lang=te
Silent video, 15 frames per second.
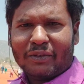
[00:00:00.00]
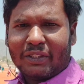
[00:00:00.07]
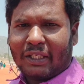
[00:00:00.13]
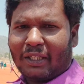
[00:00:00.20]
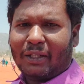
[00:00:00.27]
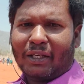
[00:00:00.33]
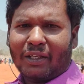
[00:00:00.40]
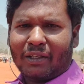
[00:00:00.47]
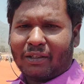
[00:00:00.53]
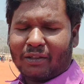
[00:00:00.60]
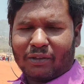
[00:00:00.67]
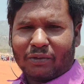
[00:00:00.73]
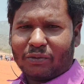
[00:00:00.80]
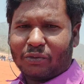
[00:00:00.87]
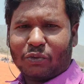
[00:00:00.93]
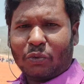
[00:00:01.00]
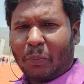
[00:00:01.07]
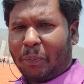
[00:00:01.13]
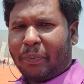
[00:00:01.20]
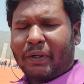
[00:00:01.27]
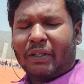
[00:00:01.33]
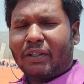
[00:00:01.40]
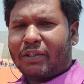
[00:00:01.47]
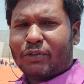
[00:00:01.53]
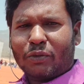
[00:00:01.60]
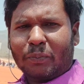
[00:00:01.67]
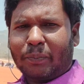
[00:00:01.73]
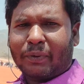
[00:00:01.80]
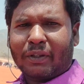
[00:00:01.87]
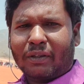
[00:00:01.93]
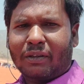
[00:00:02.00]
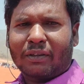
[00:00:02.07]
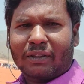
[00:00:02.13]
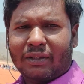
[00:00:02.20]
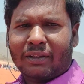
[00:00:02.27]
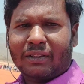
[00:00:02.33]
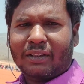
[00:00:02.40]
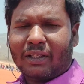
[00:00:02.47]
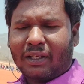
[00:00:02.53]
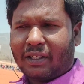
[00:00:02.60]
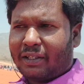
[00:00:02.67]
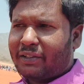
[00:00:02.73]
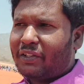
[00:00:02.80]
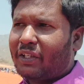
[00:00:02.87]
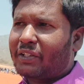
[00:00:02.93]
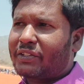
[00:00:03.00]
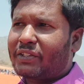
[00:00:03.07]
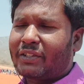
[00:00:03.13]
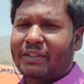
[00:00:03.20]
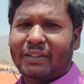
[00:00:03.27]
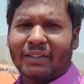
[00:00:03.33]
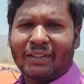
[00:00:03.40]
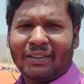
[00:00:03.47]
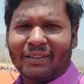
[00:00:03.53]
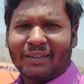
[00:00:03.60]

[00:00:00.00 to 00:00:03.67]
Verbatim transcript: చాలా సూపర్ అంటే సూపర్గా ఉందండి నాకైతే నచ్చింది